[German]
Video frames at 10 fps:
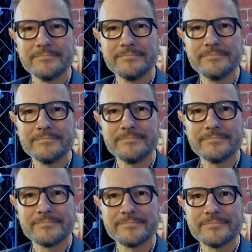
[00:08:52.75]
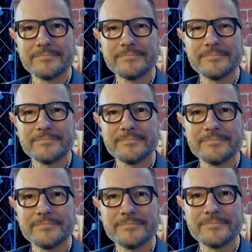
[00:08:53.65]
Ich, äh, ich spiele das nur.
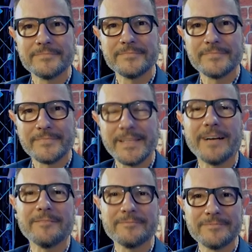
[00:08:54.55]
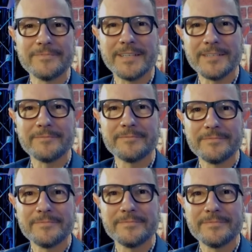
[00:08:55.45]
Und ich glaube, meine ja, persönliche ja.
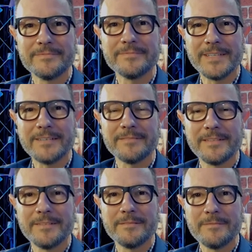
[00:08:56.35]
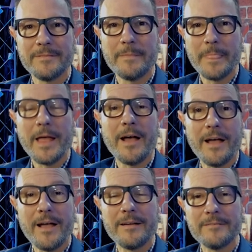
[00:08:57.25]
ist jetzt ja. gar nicht so
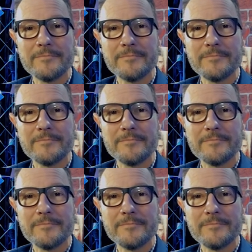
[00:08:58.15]
relevant.